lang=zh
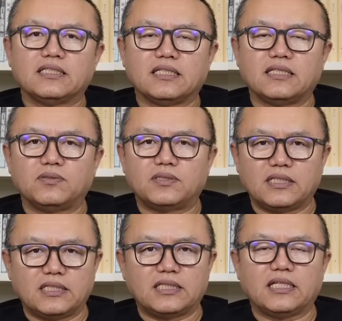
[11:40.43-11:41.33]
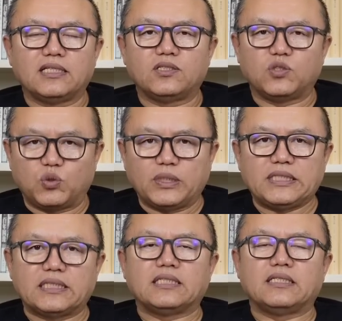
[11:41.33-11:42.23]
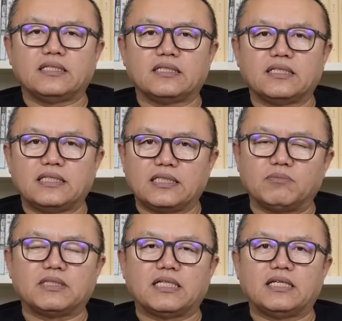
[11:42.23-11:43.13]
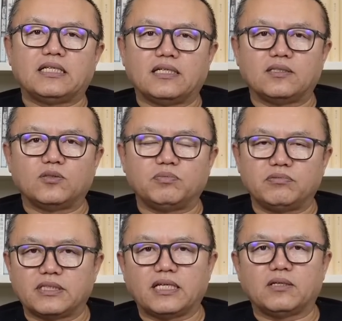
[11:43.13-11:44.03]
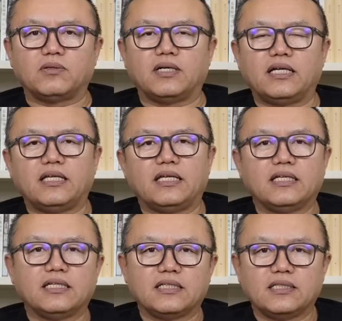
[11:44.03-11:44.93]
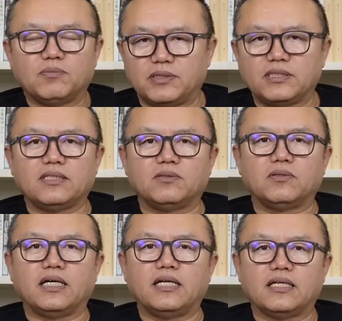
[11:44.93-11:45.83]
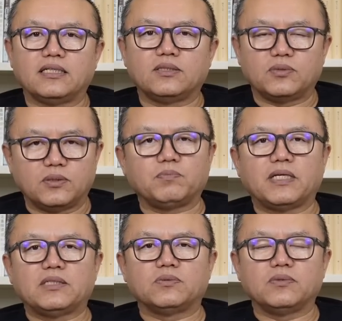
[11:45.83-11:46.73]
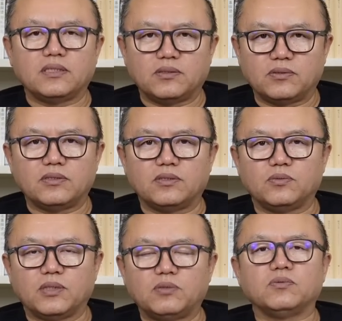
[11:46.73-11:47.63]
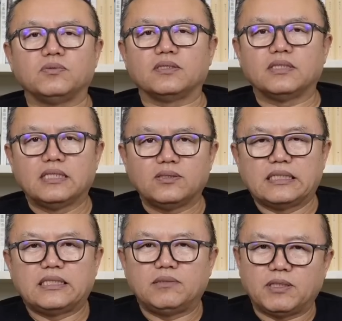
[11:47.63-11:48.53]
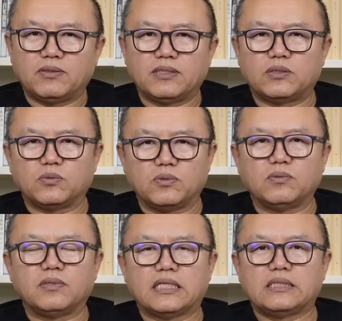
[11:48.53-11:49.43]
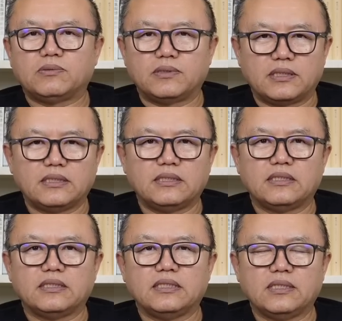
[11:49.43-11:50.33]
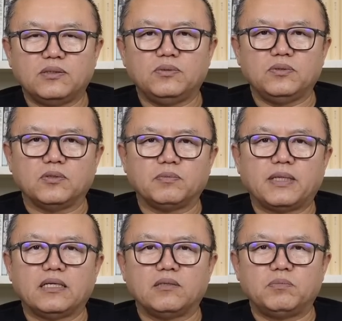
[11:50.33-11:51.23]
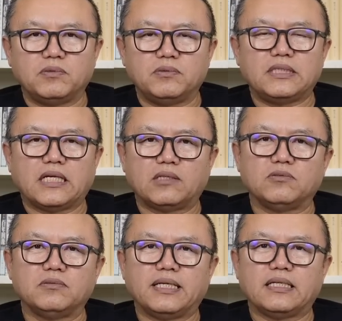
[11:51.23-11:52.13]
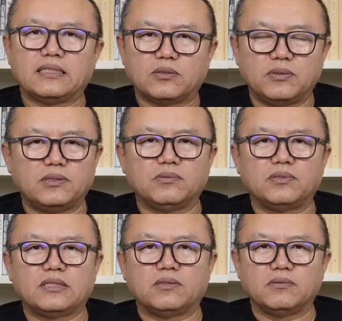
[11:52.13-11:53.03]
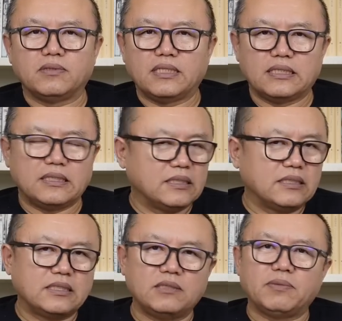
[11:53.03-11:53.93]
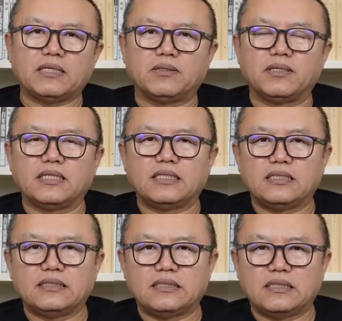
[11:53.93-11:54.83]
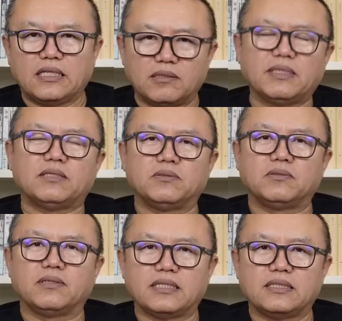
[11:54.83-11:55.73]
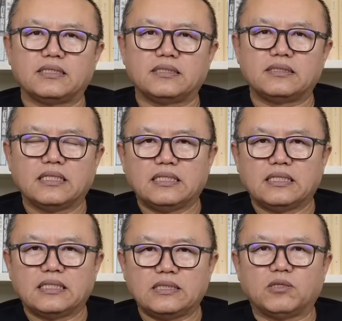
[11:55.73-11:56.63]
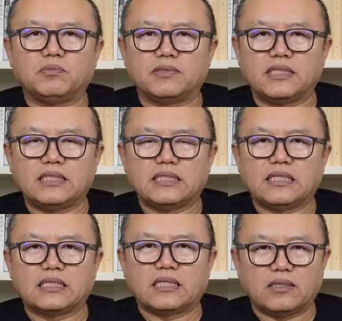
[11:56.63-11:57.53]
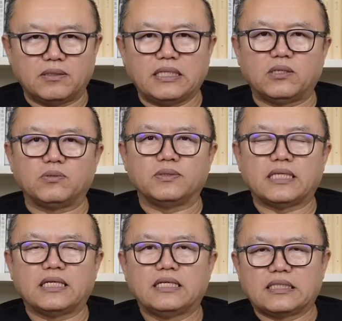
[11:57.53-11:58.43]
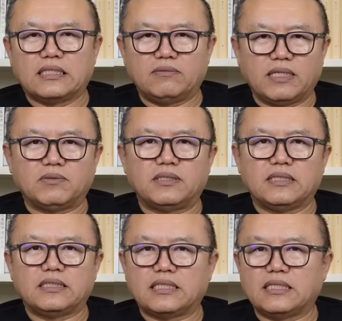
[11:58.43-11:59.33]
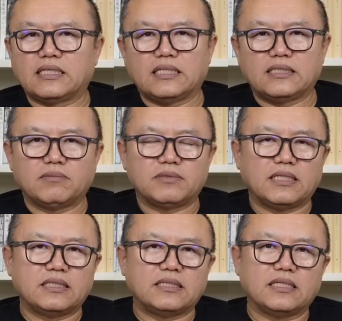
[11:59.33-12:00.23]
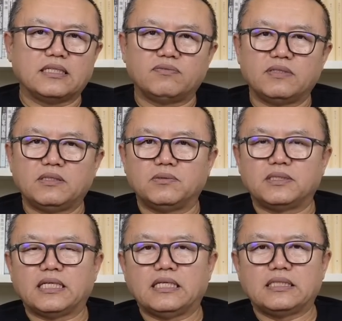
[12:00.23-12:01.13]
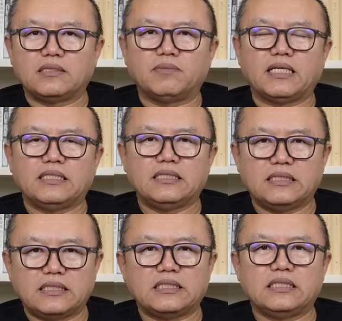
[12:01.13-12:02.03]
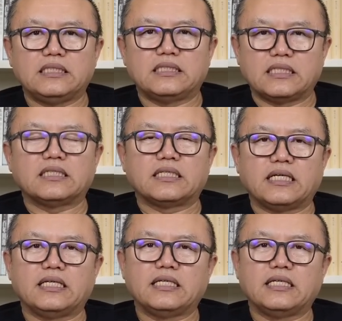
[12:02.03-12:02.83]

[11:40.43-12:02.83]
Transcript: 啊，就这个钱是捐赠的给柬埔寨的啊，就不是贷款，也不是借款啊，就是白送给，就是援助。啊，西包子中共啊，就是宁与友邦不与家奴嘛。退休职工那个几百块的、两百多块的要补贴啊，他要给扣下啊，给外国人钱，给柬埔寨钱，给非洲钱，几百亿、几亿这样给。